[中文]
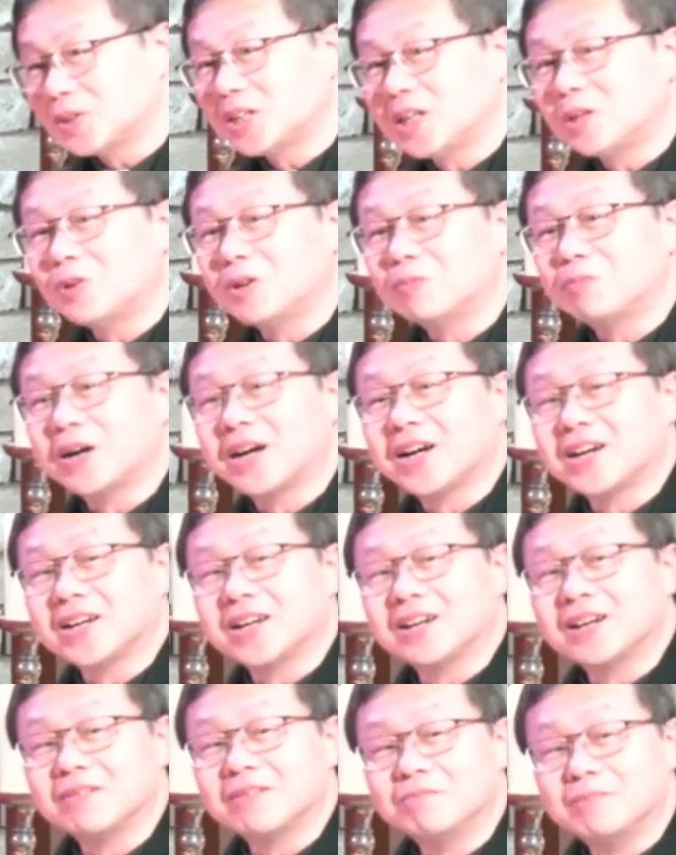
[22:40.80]
我
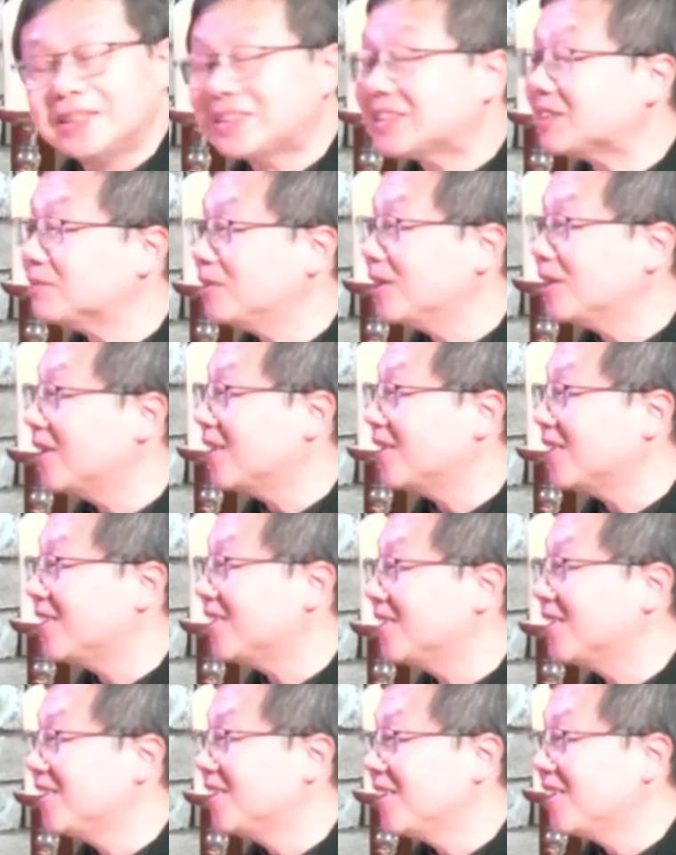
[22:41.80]
爸没什么，
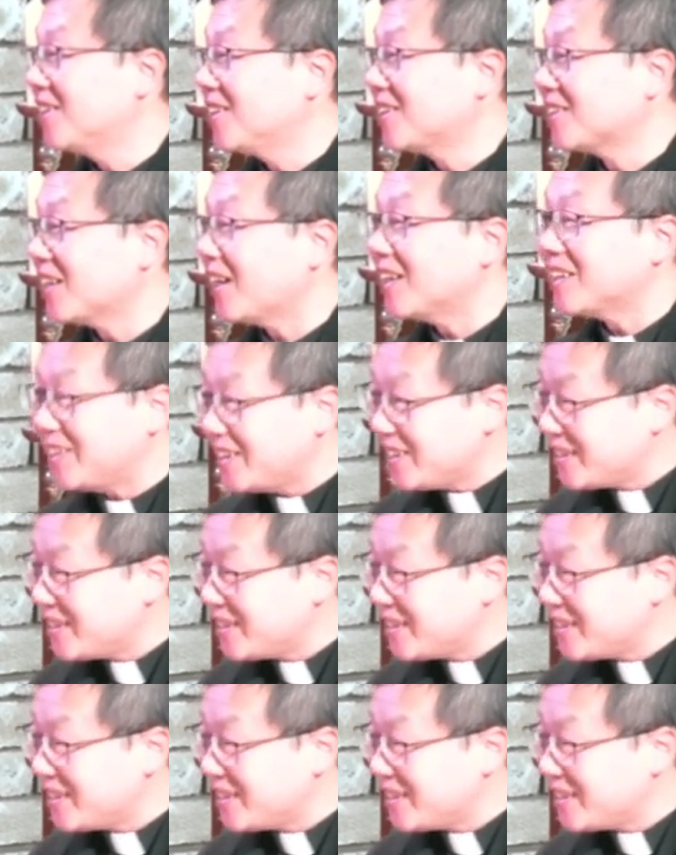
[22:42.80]
他爷爷